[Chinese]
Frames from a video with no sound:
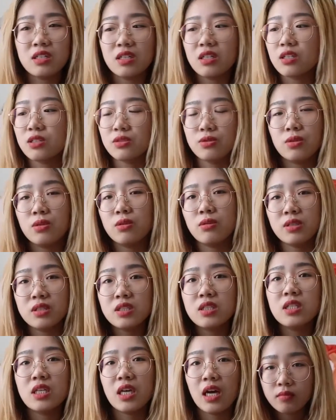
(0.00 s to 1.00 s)
的人可能觉得会
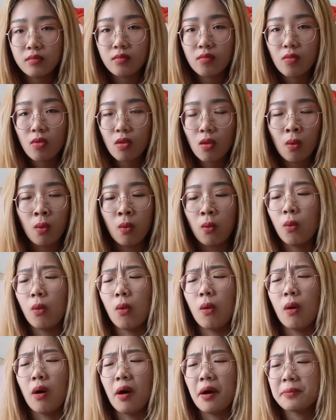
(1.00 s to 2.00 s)
腻，
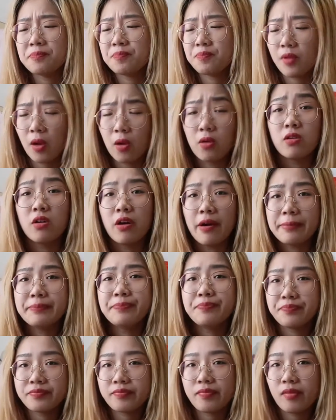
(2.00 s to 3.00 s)
哇，好吃，
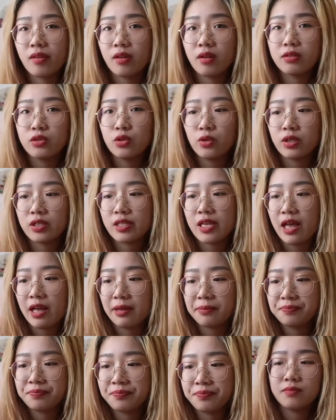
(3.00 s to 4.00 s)
推荐，
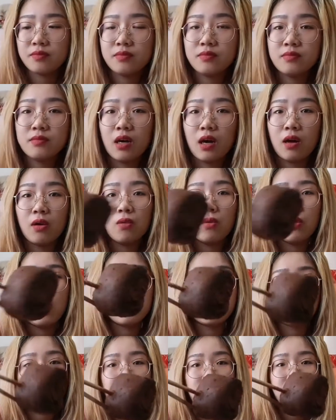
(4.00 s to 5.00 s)
糖
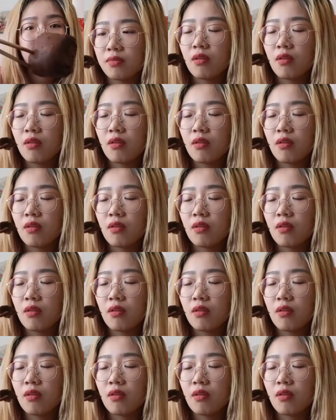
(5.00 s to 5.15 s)
火烧，